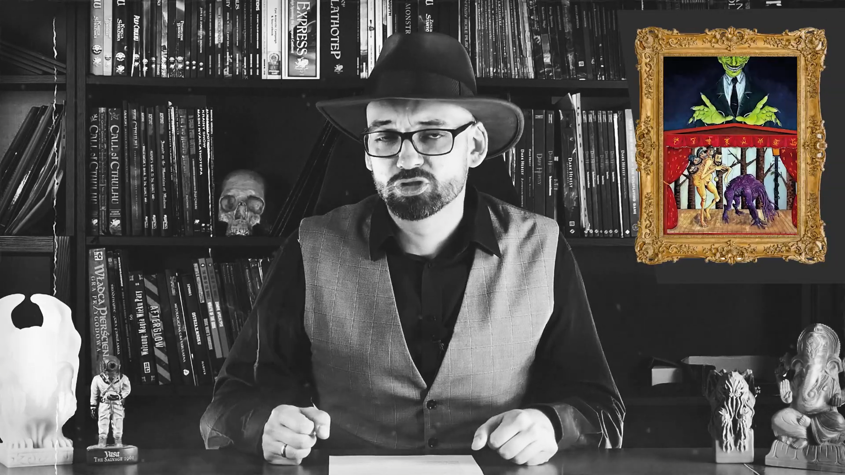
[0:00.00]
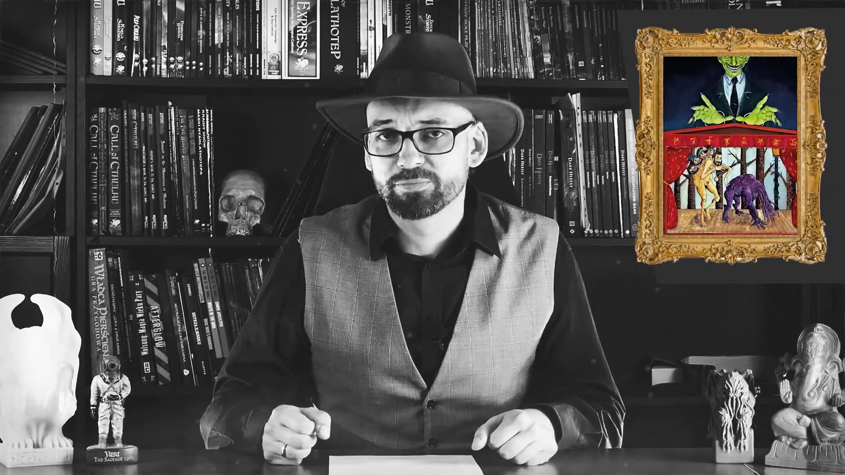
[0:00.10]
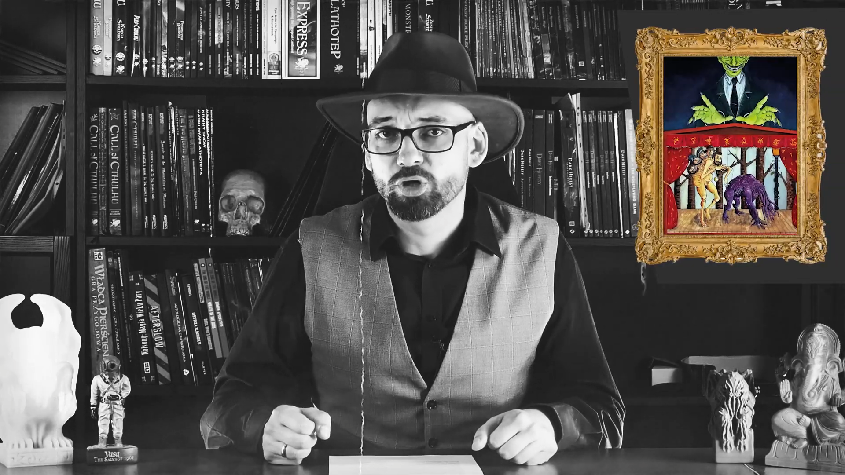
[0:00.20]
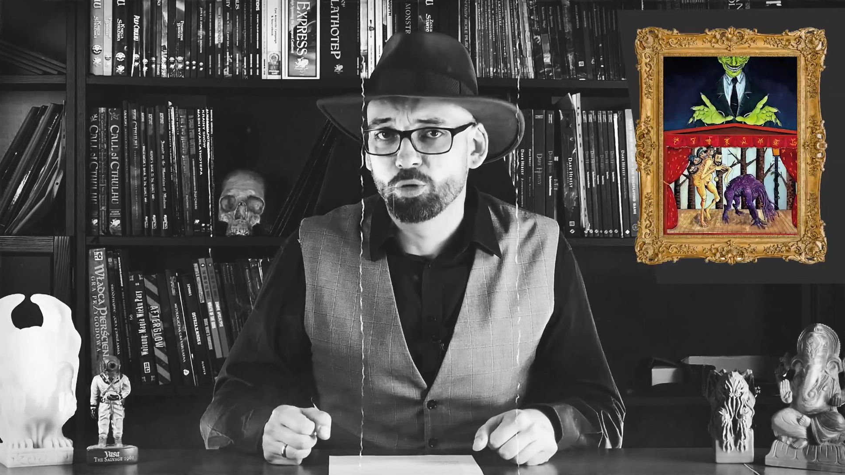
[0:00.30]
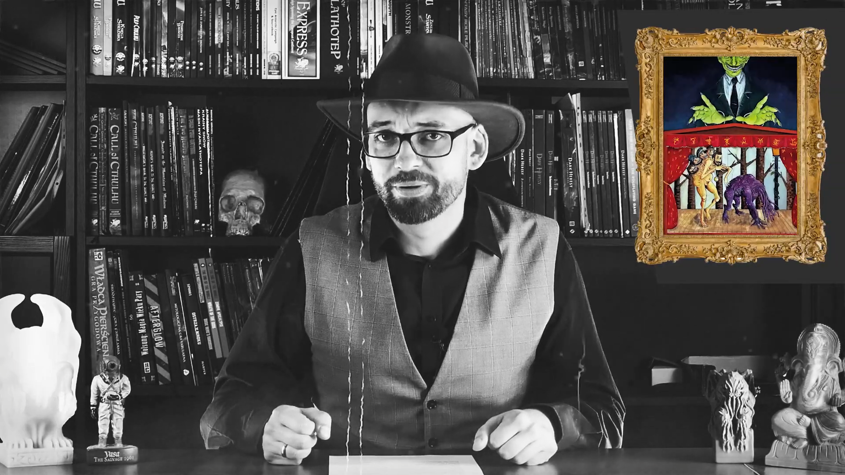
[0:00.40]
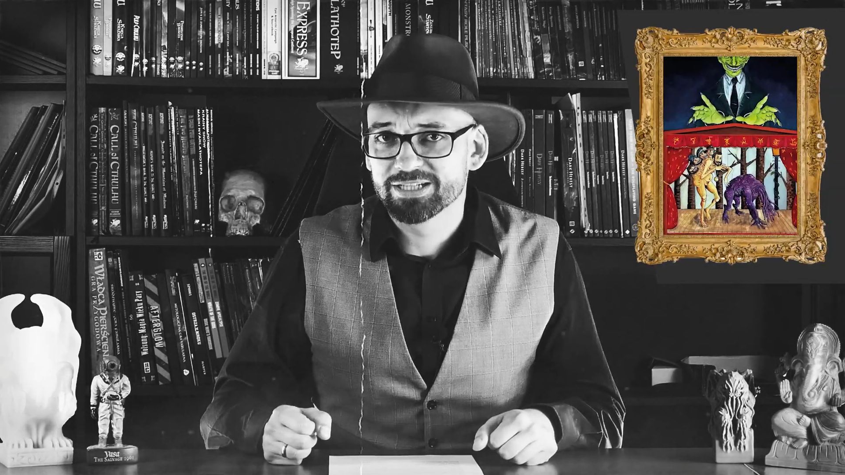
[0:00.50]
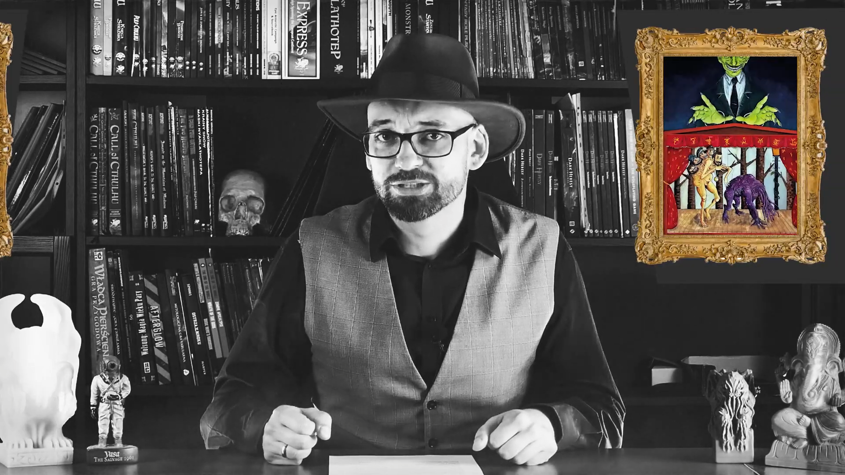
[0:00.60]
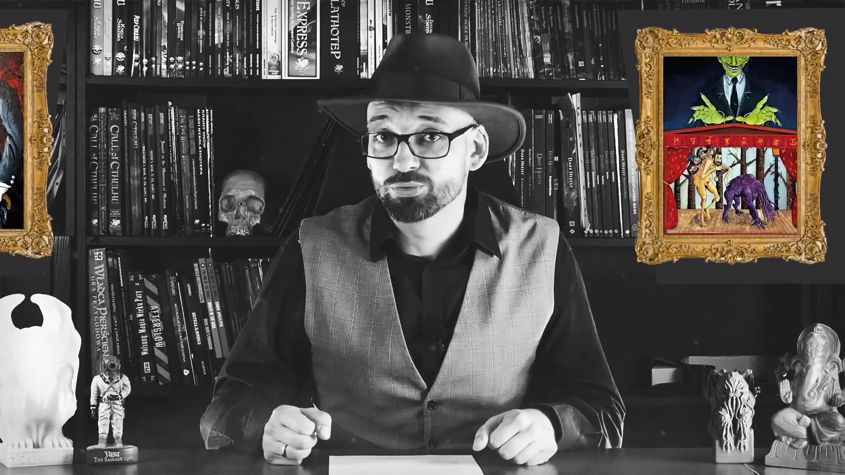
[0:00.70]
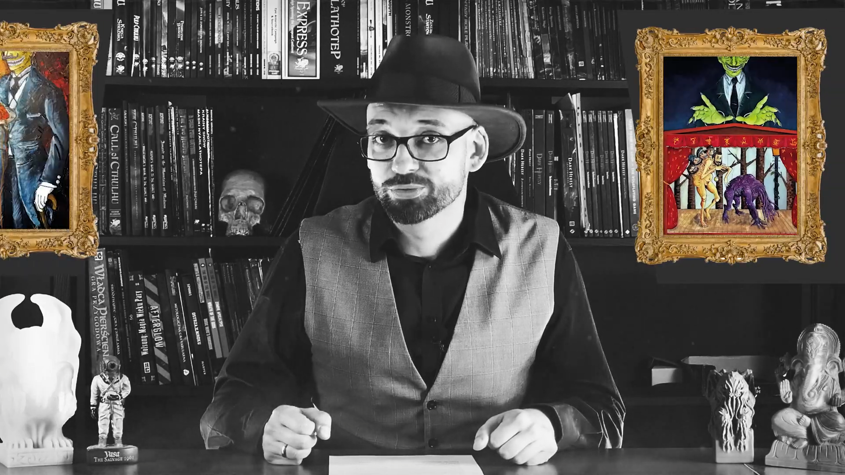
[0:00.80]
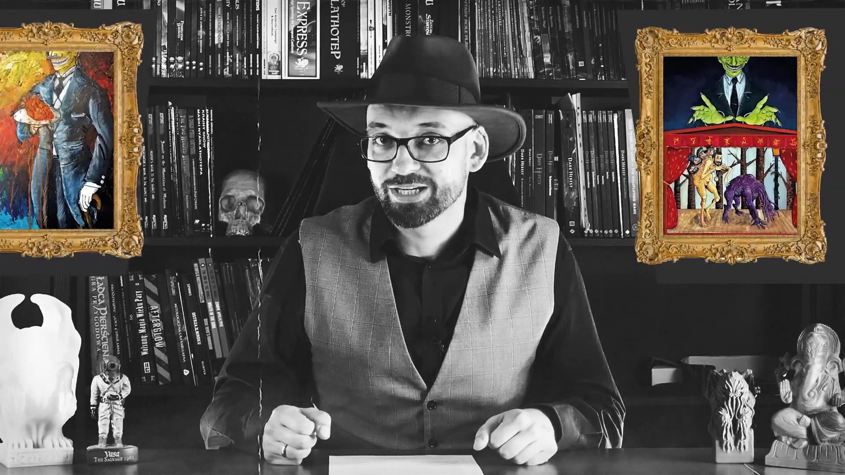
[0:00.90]
sobie
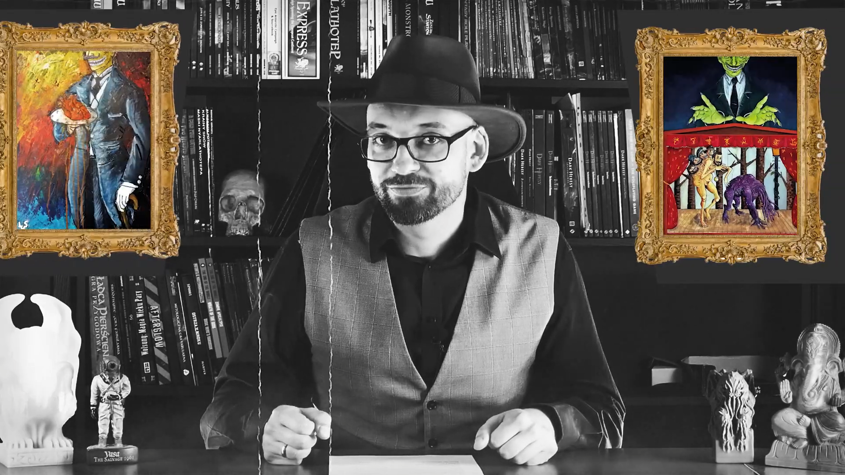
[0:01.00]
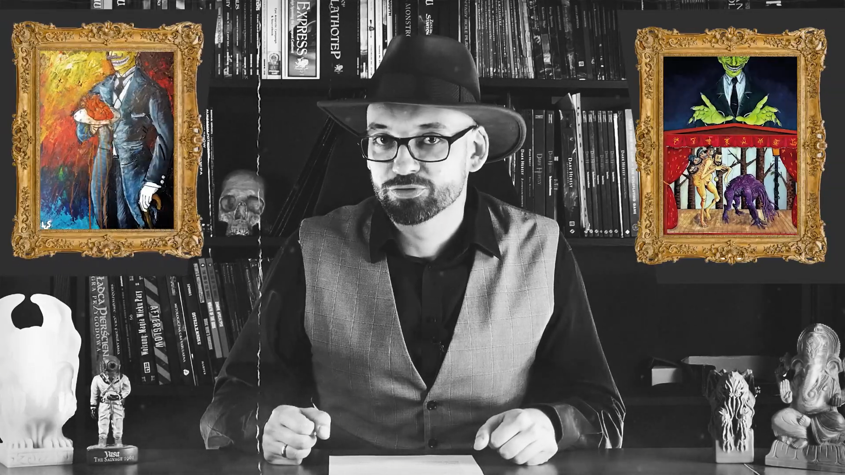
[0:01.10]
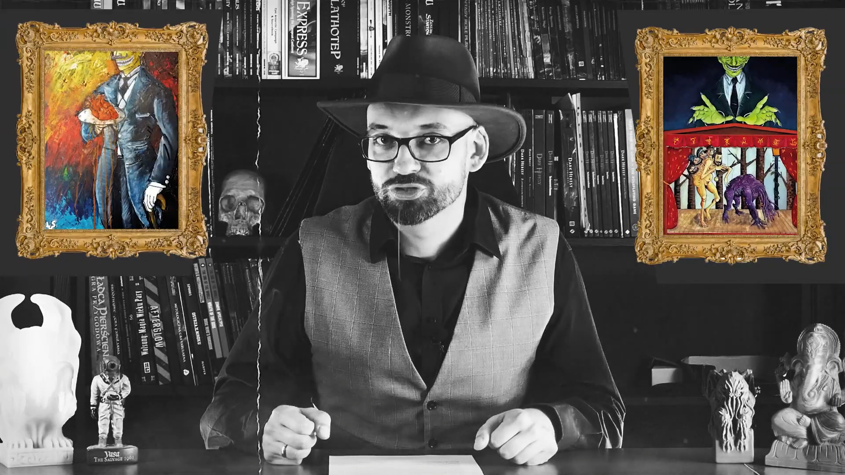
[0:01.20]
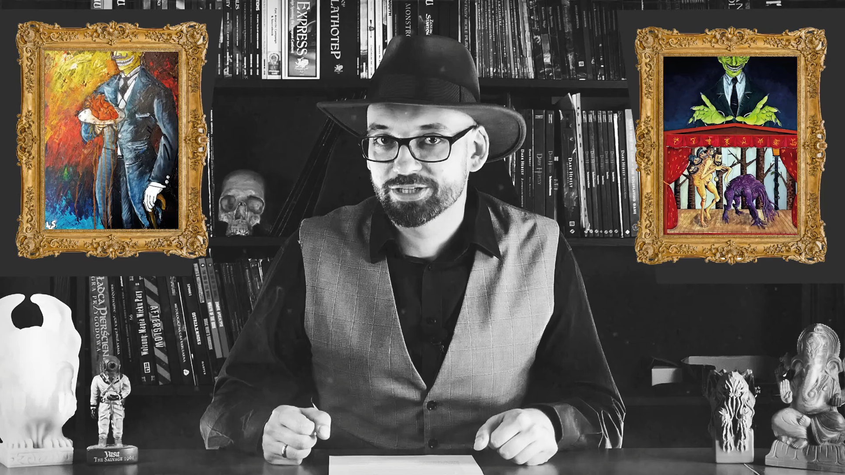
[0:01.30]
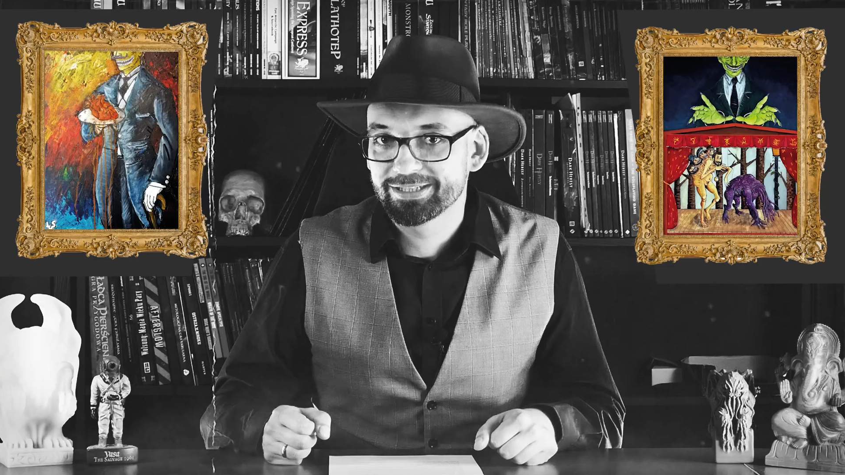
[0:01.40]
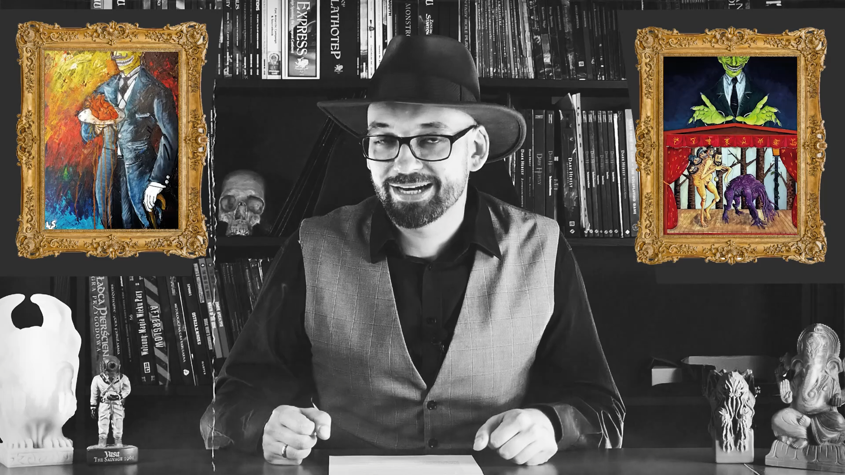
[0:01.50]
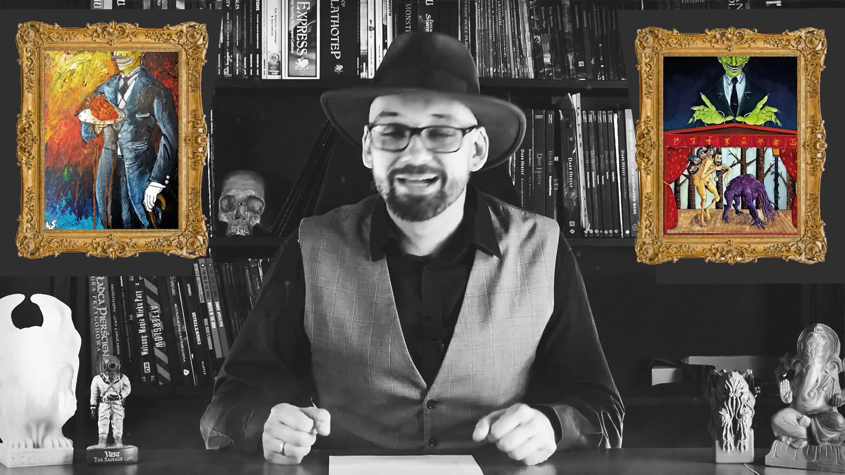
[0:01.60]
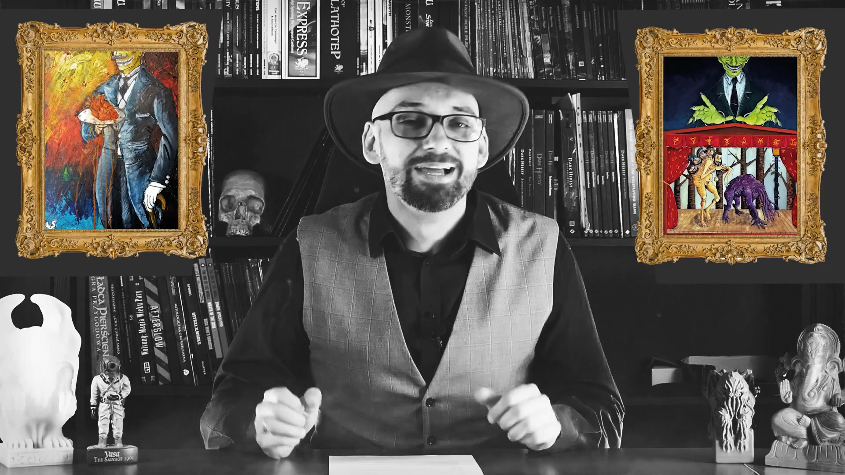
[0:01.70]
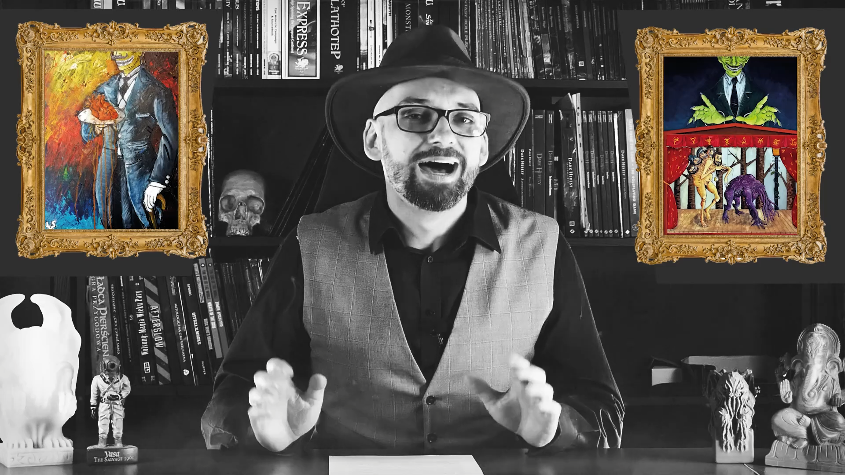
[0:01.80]
obrazy Luthera von Schroedera,